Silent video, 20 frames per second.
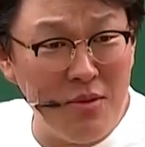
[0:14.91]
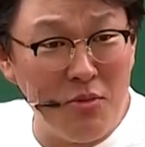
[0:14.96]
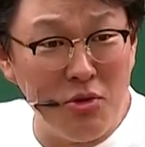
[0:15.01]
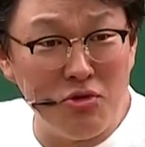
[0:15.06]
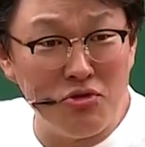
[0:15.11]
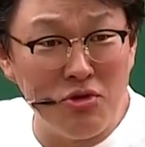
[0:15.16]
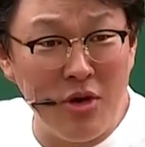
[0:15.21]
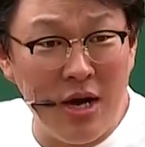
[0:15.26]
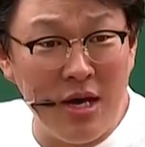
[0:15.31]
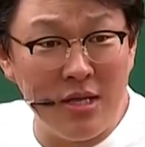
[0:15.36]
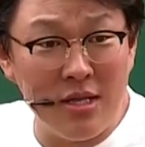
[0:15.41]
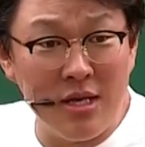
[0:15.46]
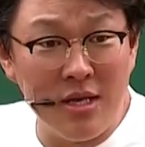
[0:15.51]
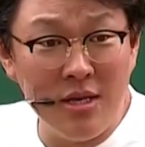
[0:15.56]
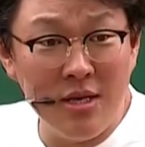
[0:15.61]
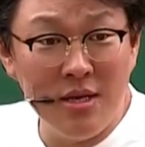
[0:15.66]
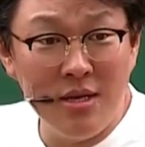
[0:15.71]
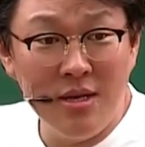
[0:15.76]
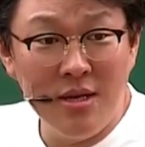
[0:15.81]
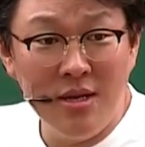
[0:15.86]
게 뭔 줄 아니?
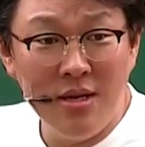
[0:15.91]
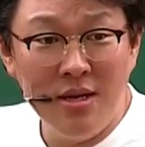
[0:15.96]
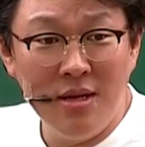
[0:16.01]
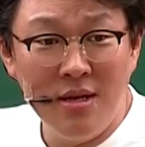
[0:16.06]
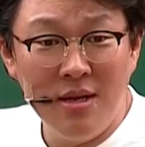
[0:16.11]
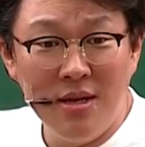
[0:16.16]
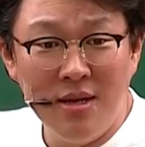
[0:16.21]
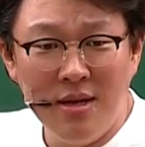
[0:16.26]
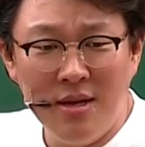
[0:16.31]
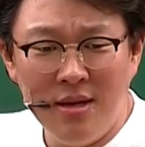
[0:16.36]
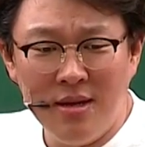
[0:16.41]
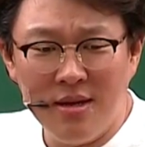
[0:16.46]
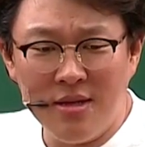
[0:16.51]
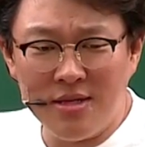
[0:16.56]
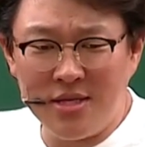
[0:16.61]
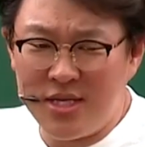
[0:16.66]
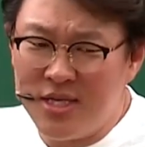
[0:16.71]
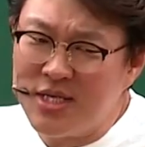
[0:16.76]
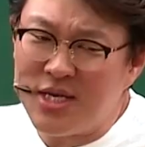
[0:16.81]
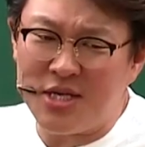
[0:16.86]

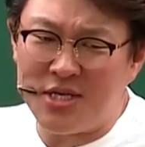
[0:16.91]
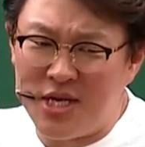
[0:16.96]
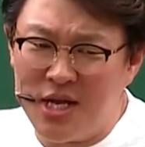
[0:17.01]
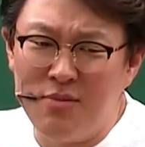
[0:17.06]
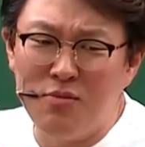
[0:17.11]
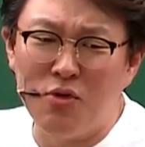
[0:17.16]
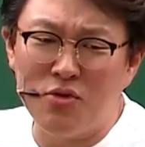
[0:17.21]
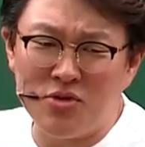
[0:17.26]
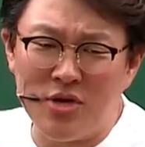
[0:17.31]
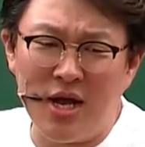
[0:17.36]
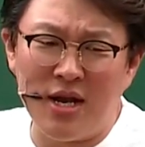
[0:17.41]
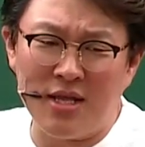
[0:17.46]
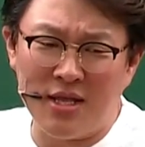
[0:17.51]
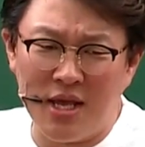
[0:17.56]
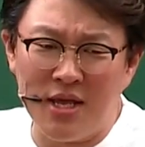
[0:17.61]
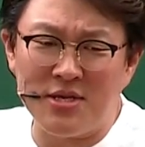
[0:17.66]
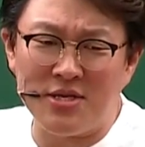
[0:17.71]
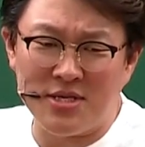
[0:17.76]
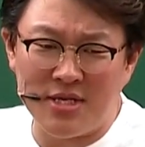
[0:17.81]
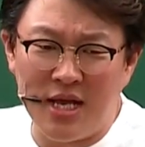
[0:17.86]
진짜 제일 무서워하는
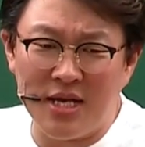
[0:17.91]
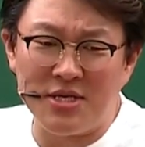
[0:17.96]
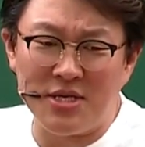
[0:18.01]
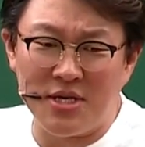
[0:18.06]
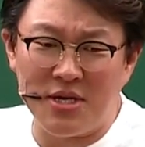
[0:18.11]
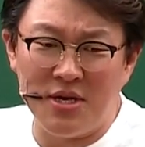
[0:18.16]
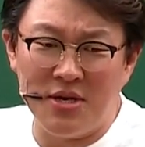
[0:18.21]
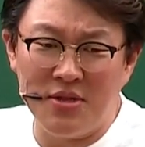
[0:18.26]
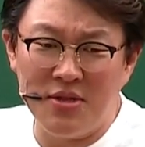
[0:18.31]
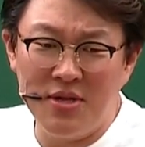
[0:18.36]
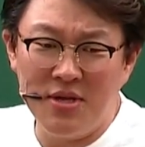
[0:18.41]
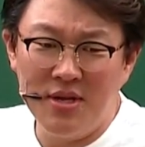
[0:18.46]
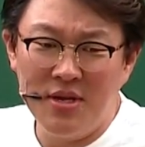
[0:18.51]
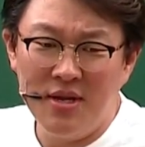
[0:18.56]
게 있어 사실은.